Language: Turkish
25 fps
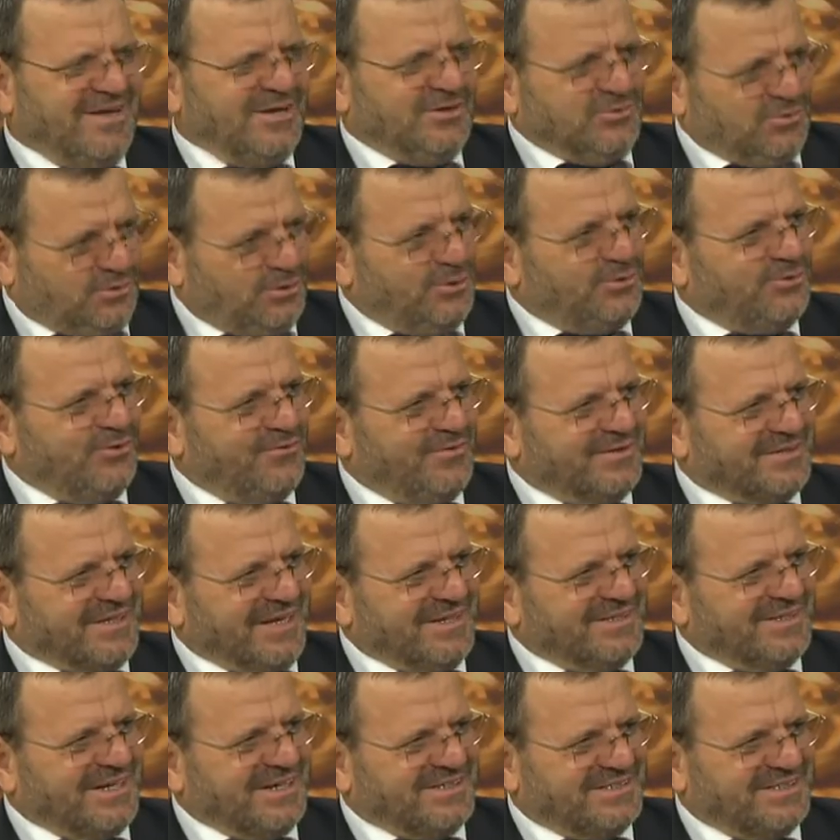soruyor
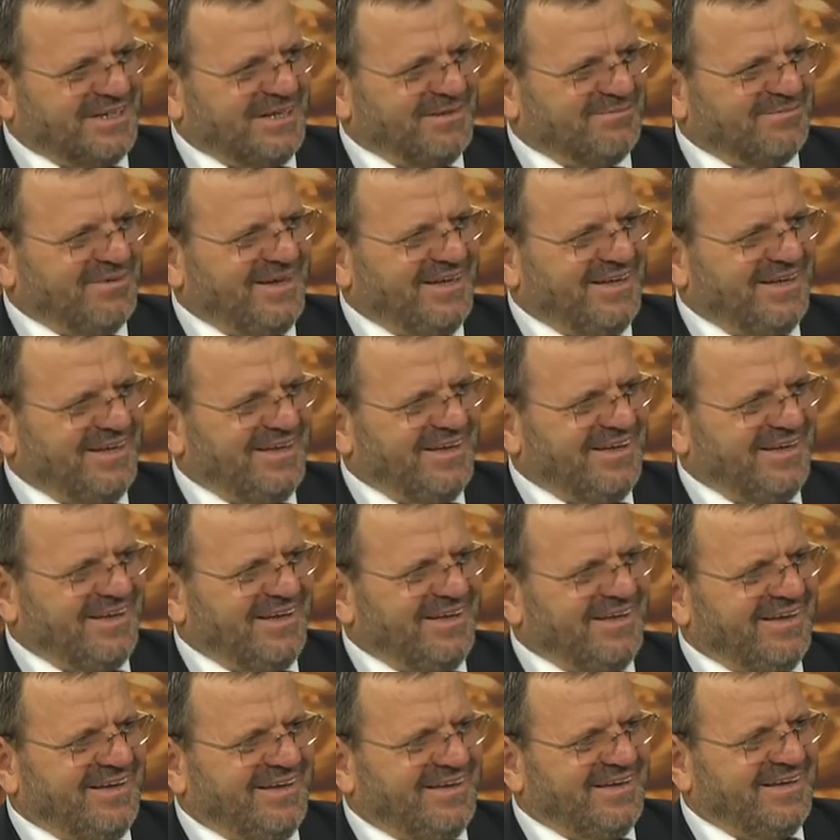vatandaş değil mi? Evet.
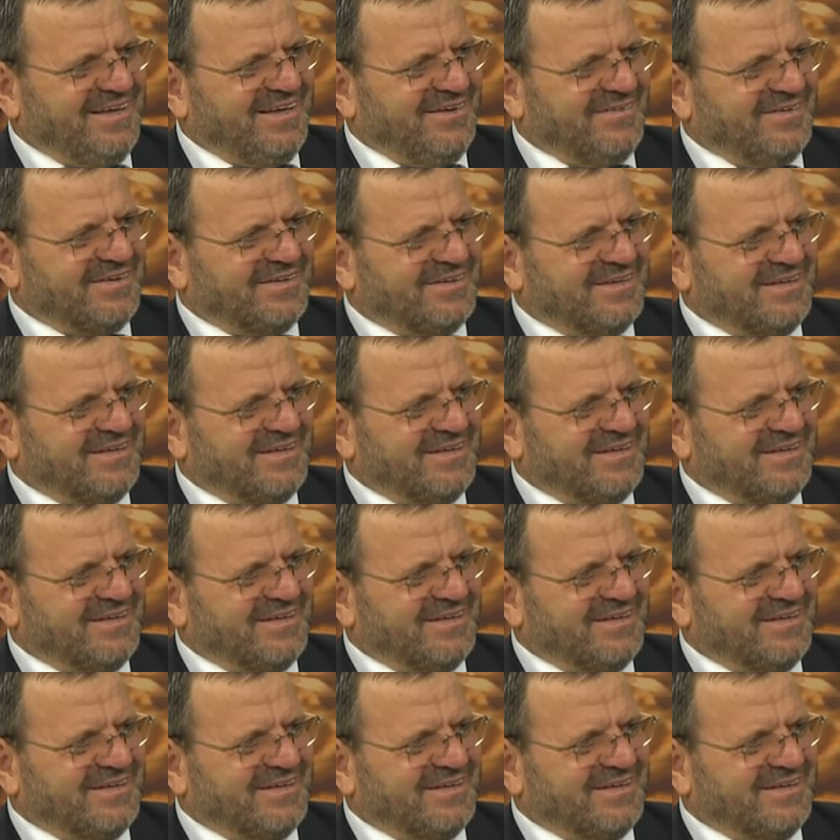Evet.